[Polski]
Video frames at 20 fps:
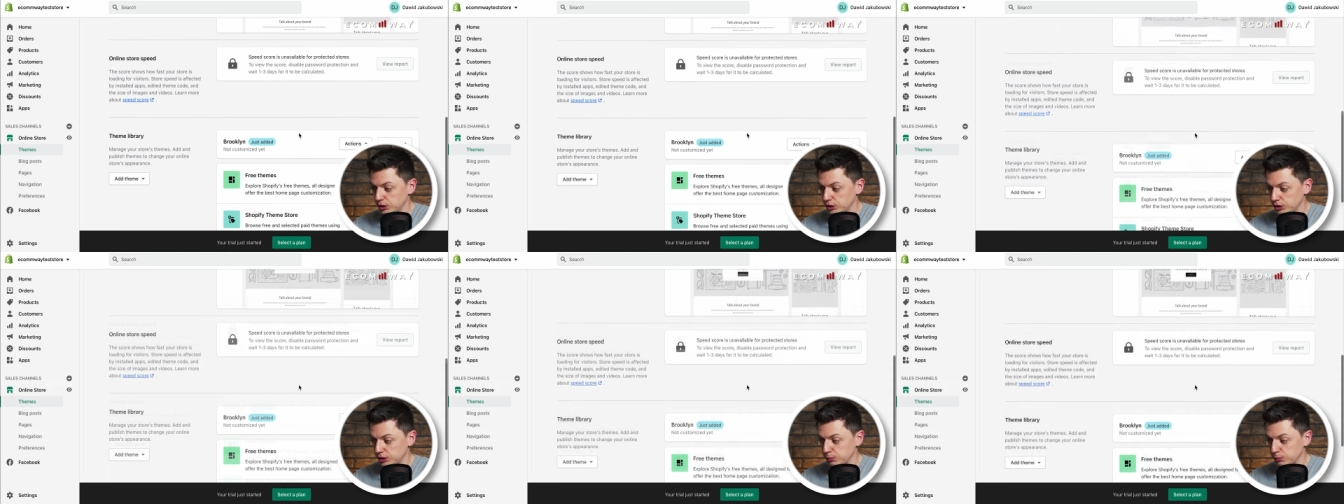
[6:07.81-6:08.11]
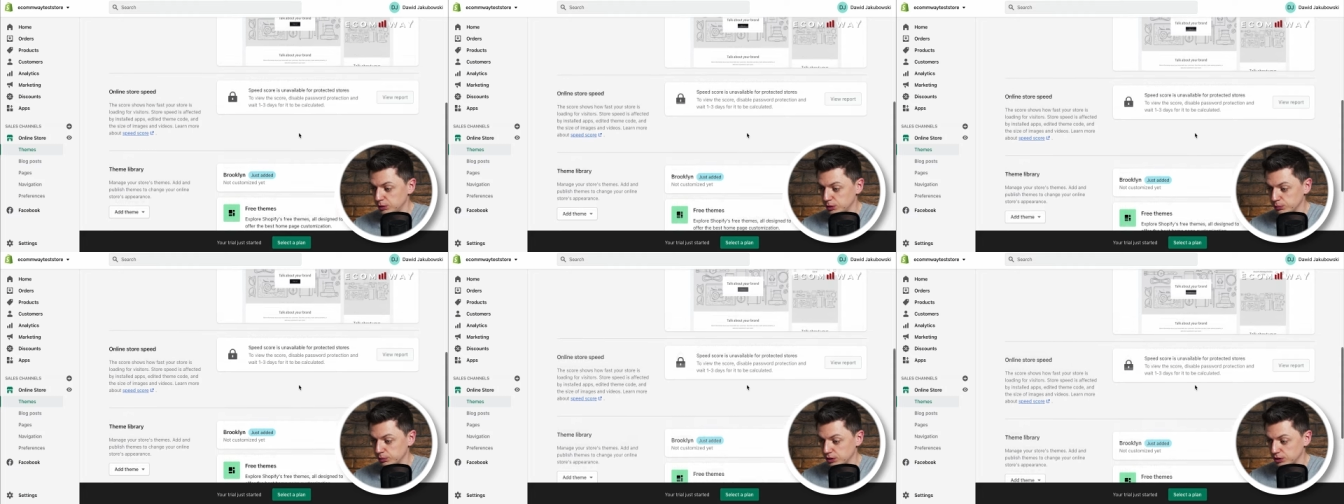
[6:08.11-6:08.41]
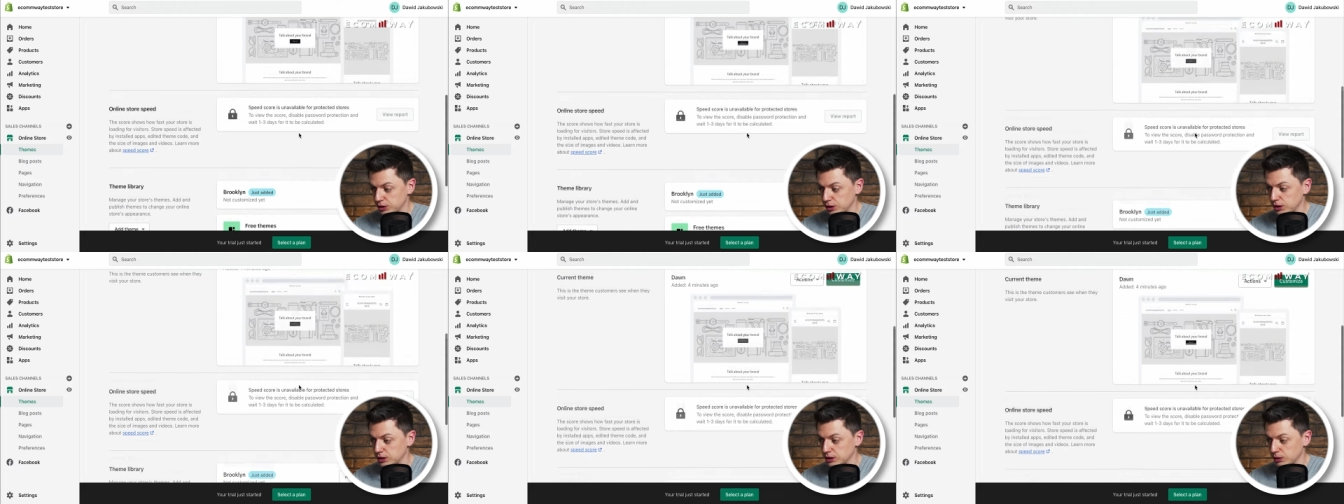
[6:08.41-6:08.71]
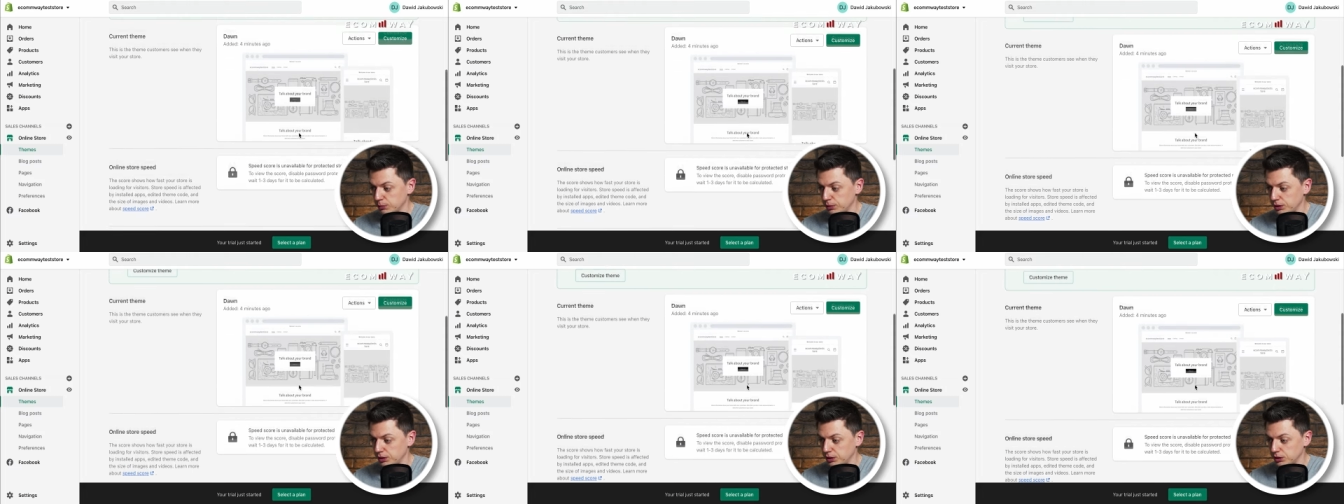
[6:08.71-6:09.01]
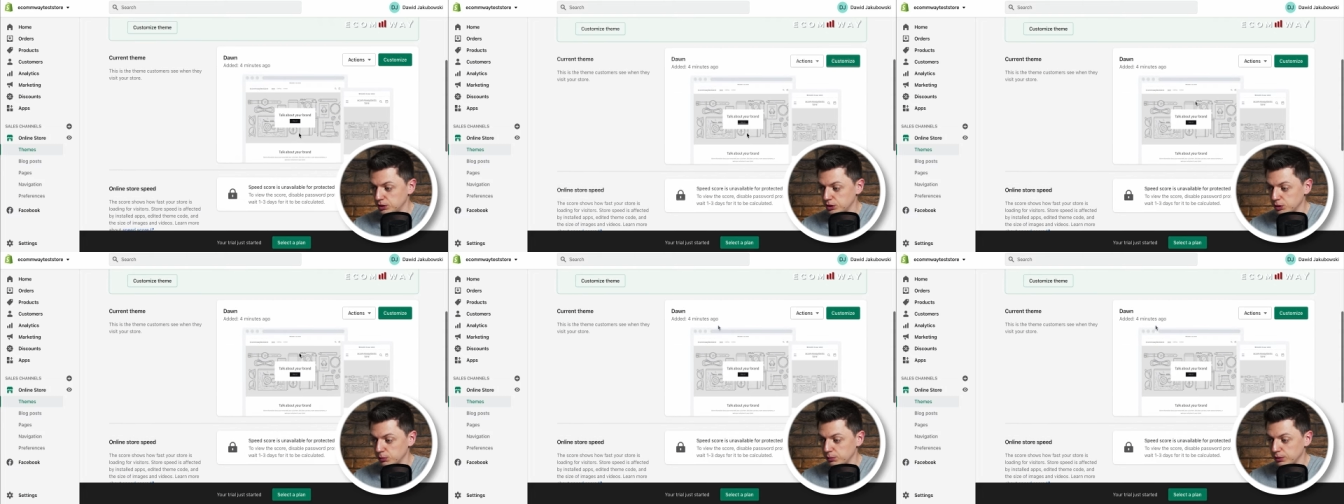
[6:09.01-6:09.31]
jeśli byśmy chcieli
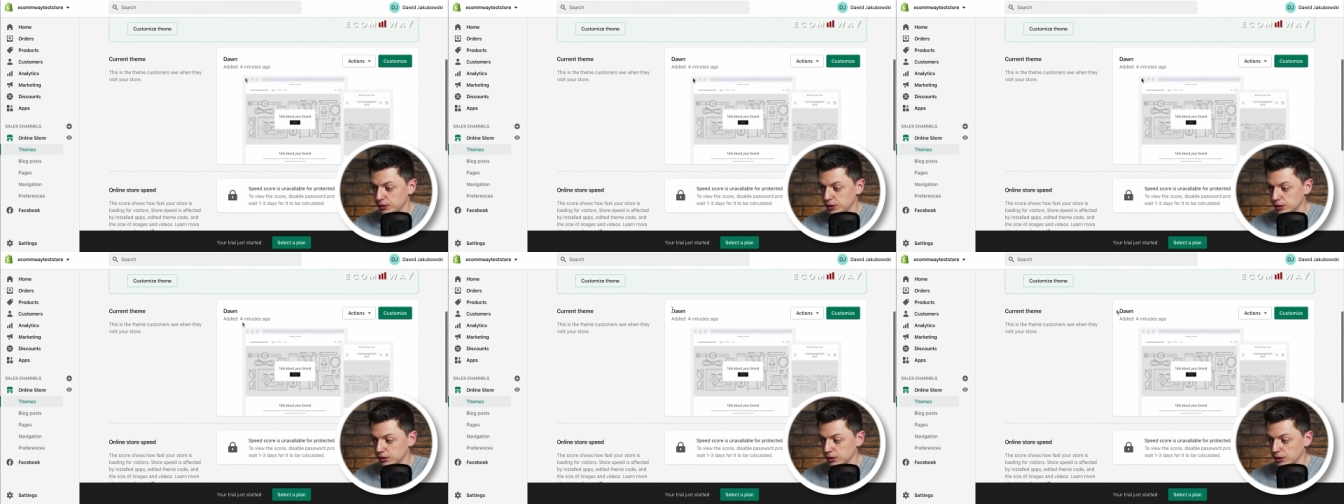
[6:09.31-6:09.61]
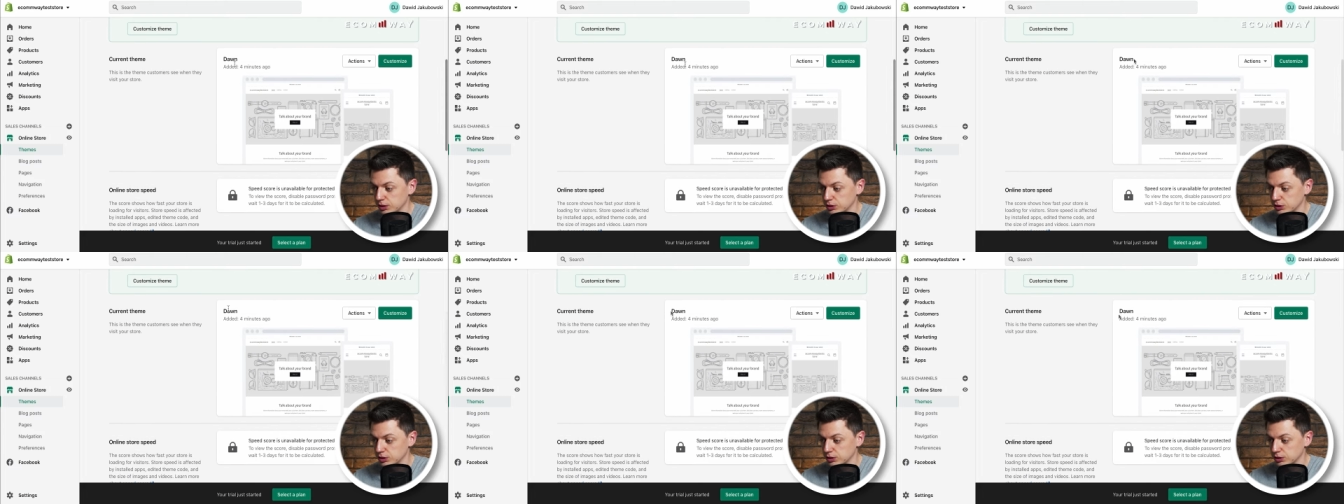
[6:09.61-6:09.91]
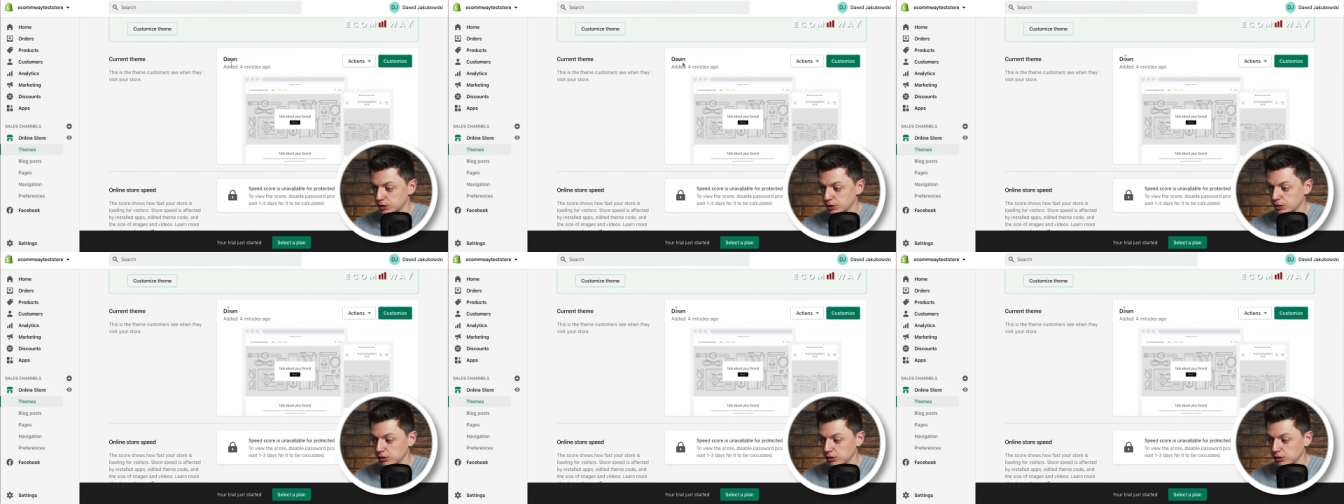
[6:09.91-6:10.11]
zamienić sobie ten nasz e,